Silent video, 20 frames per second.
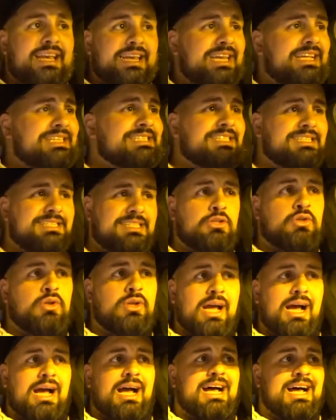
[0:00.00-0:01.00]
necesito
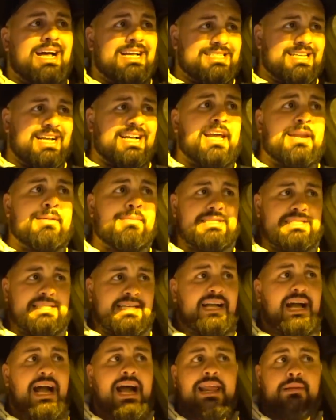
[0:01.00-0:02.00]
ir a, sacarme ese
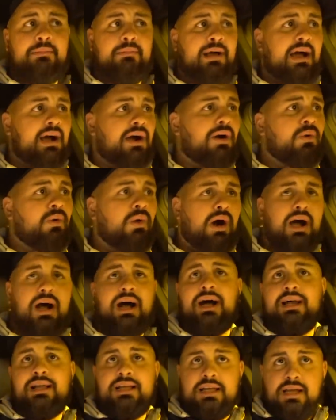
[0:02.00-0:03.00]
karma o
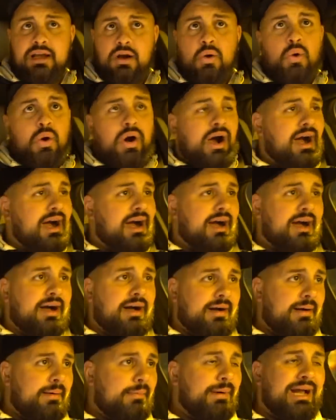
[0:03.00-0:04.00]

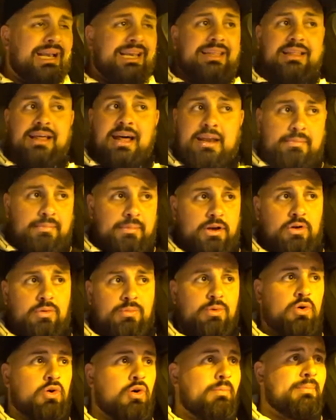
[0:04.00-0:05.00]
a, validarme
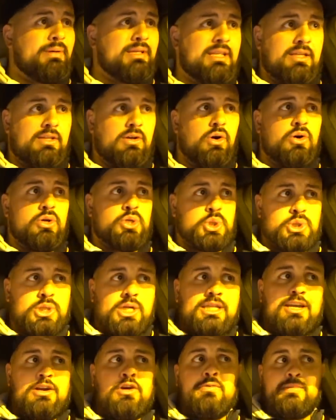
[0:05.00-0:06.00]
como competidor. Yo ya
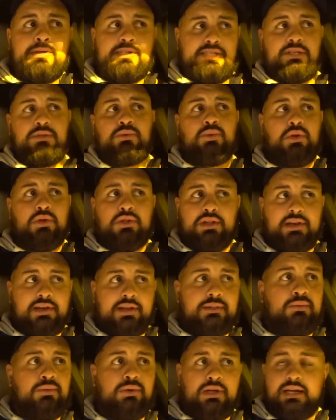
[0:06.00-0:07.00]
tengo mi cinturón de
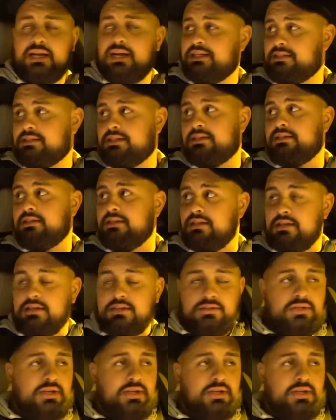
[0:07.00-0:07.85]
Red Bull en casa. O